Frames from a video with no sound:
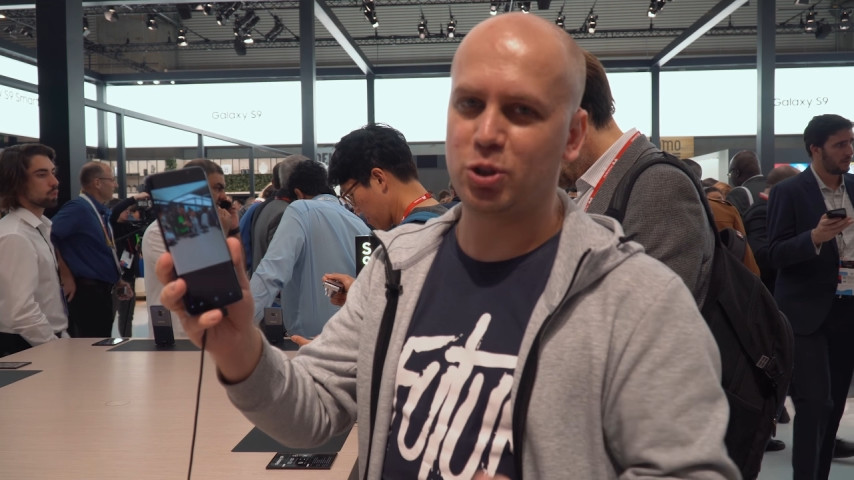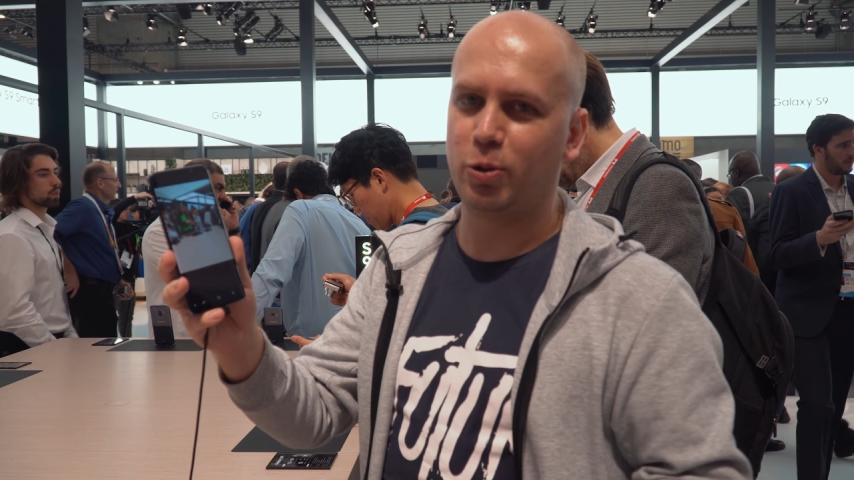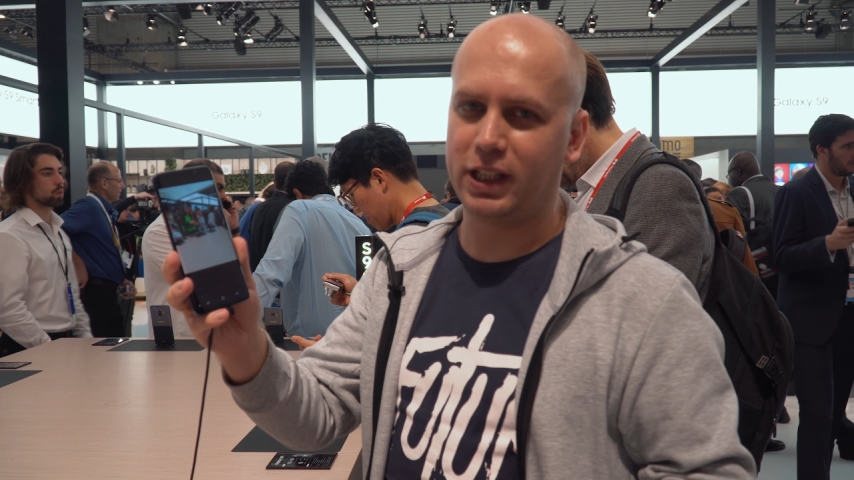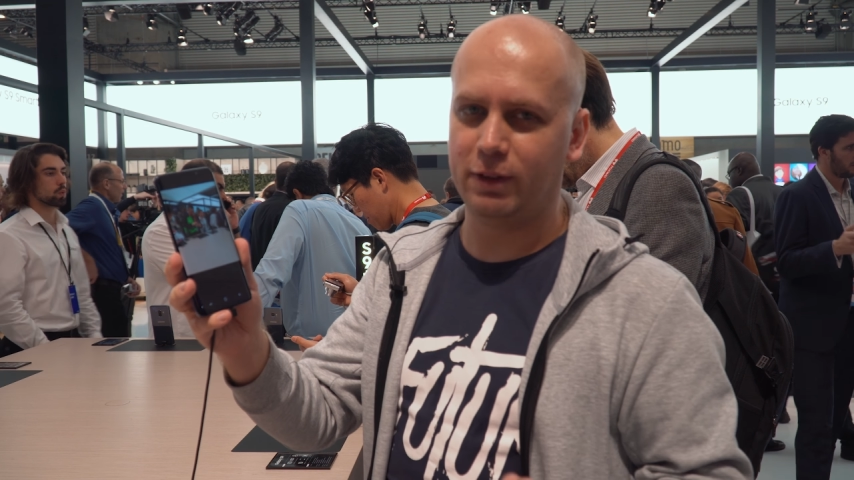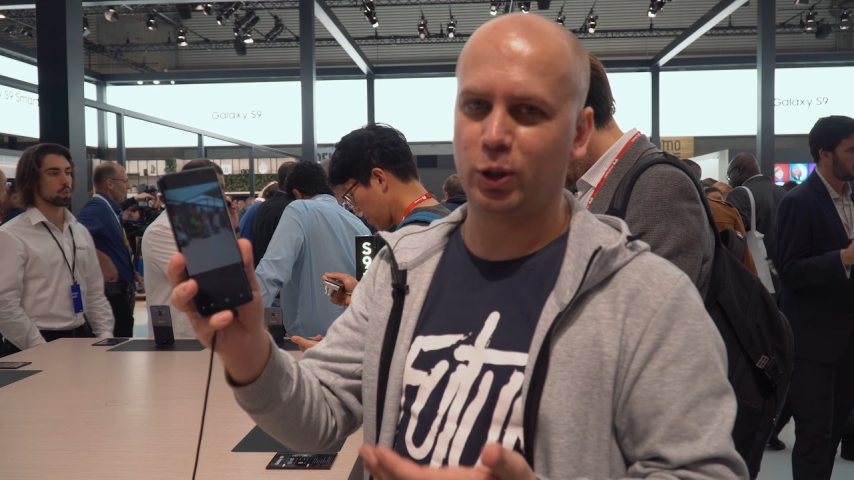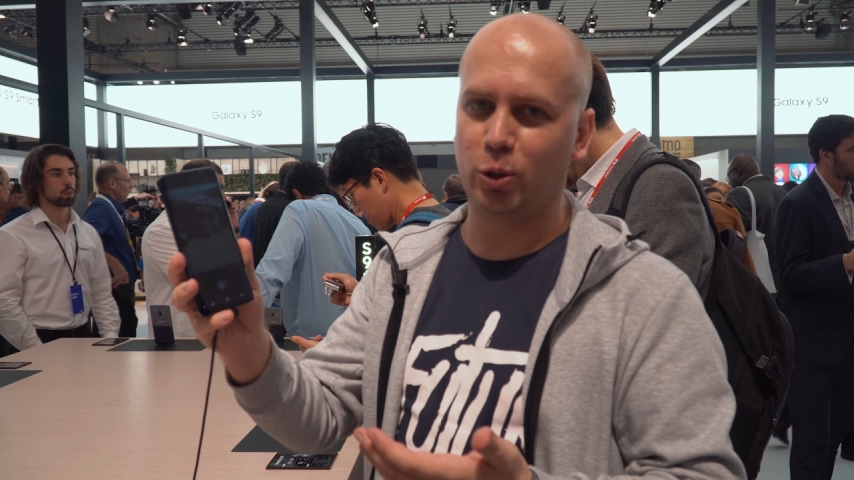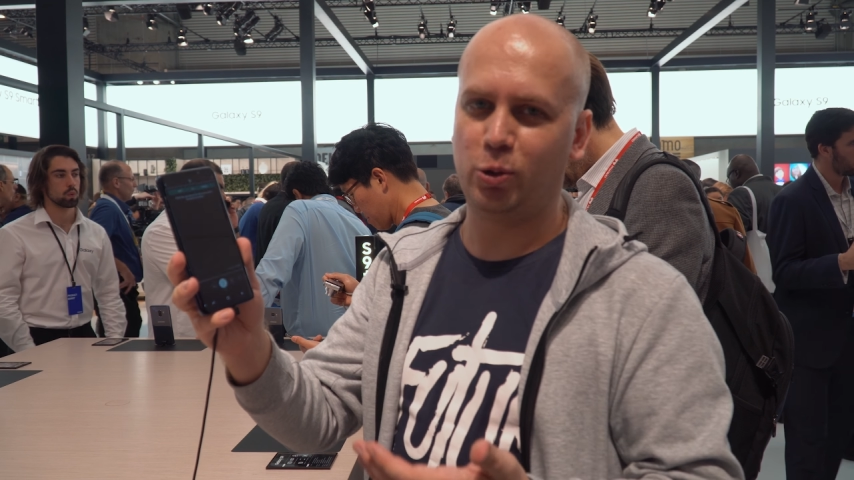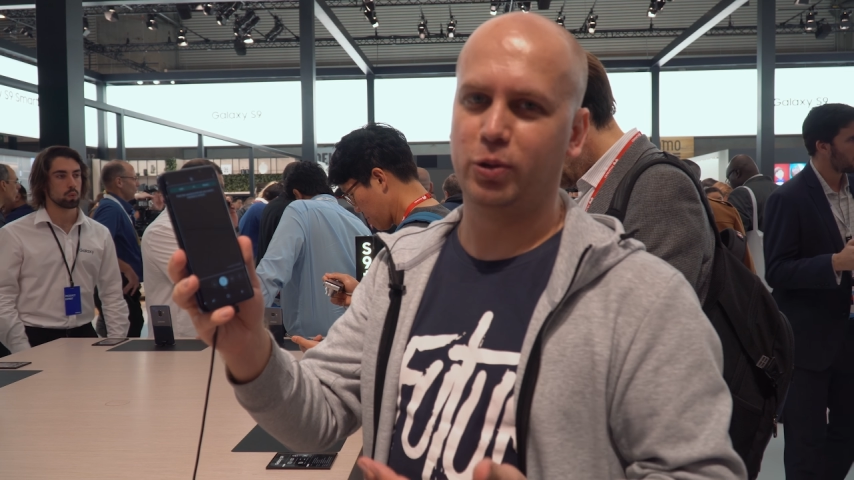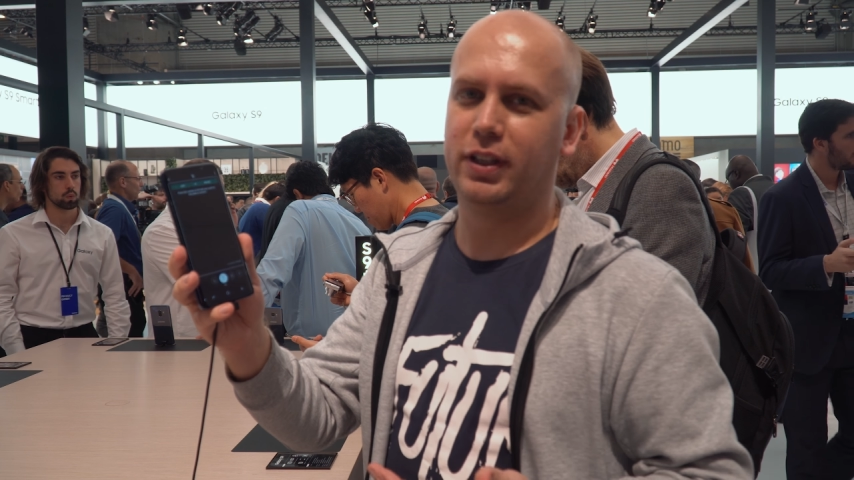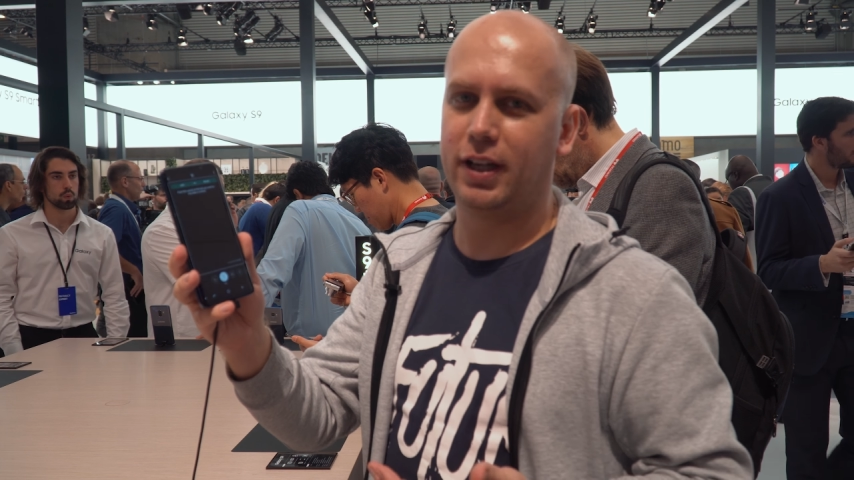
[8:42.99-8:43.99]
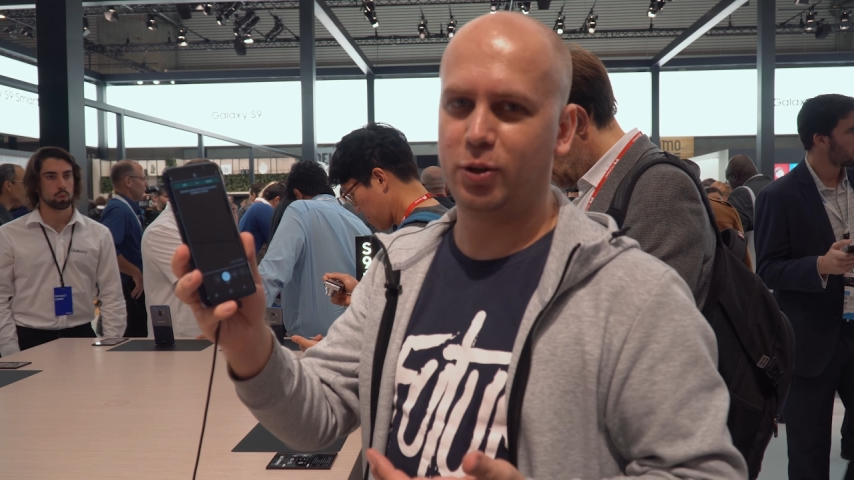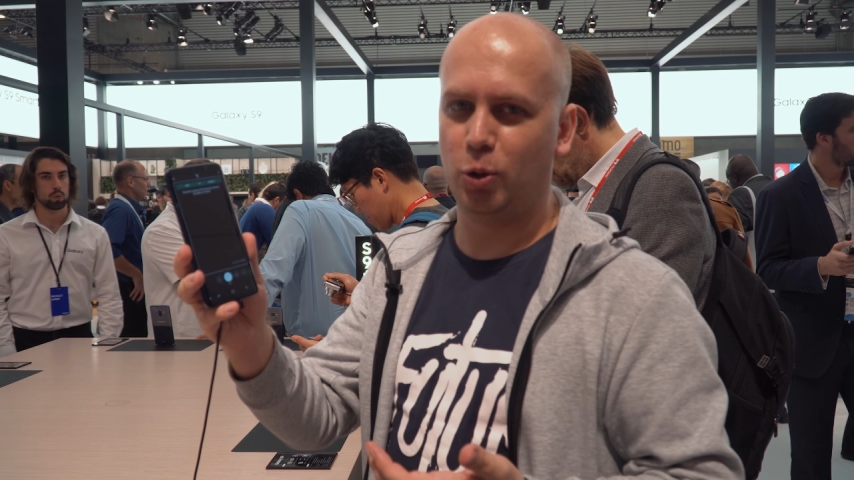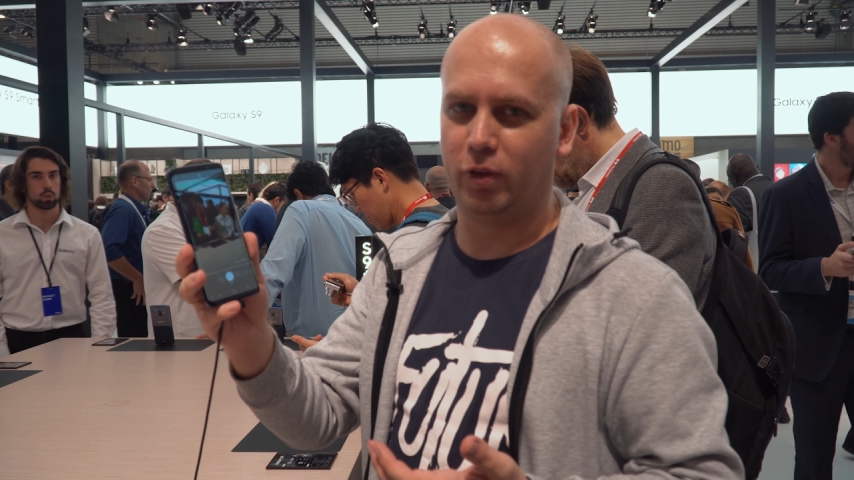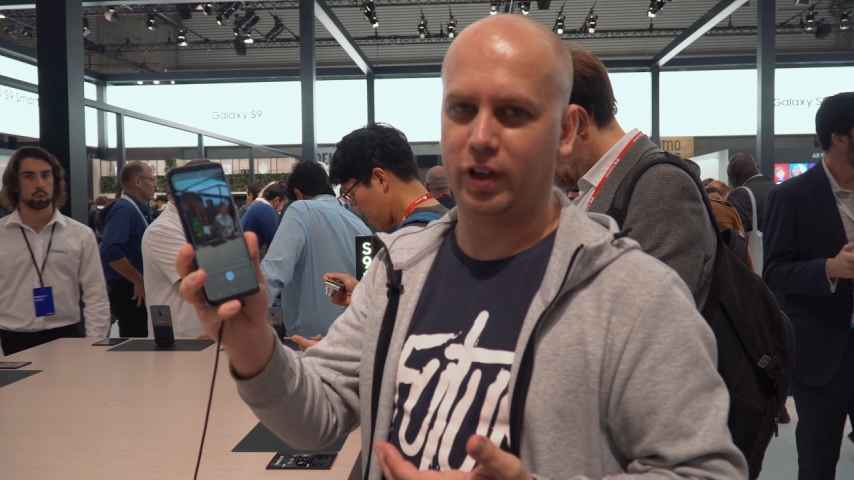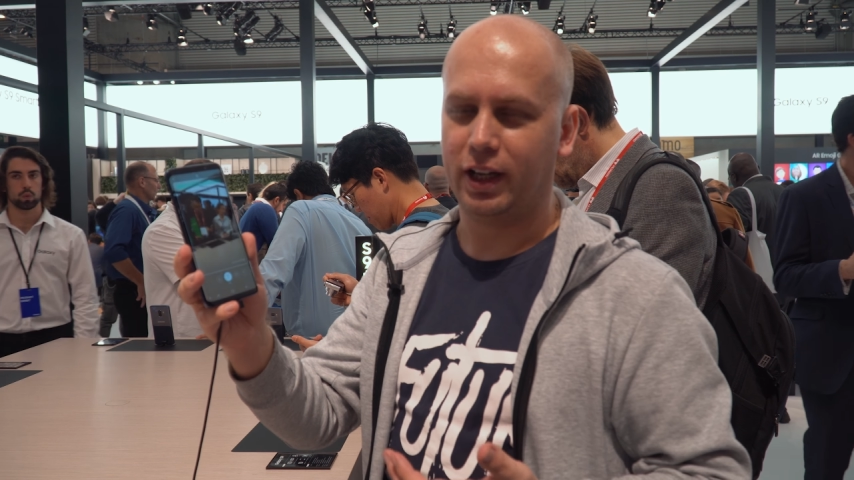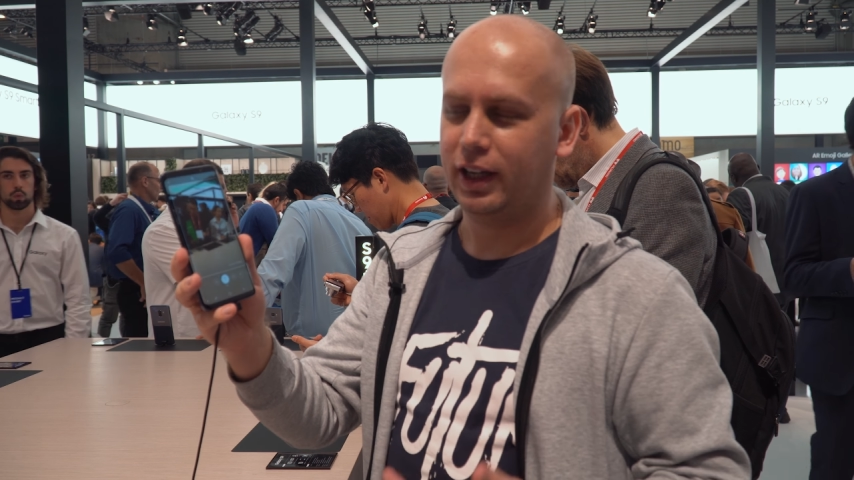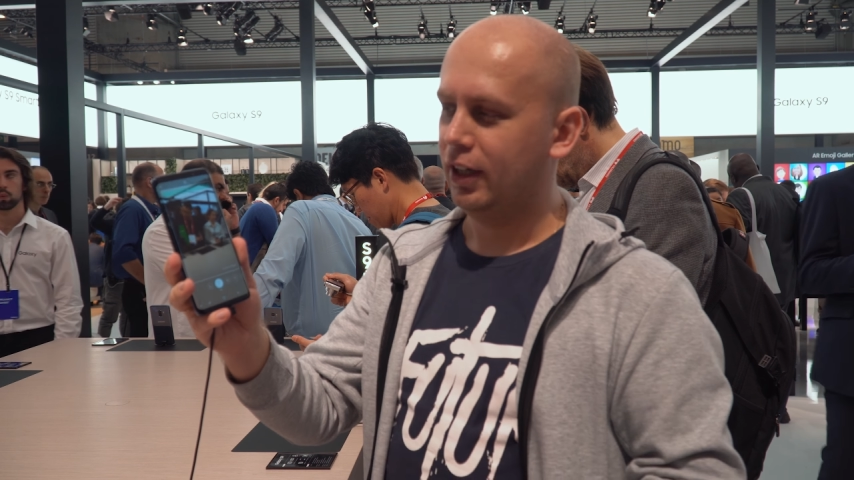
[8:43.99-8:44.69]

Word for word: что от него толку никакого.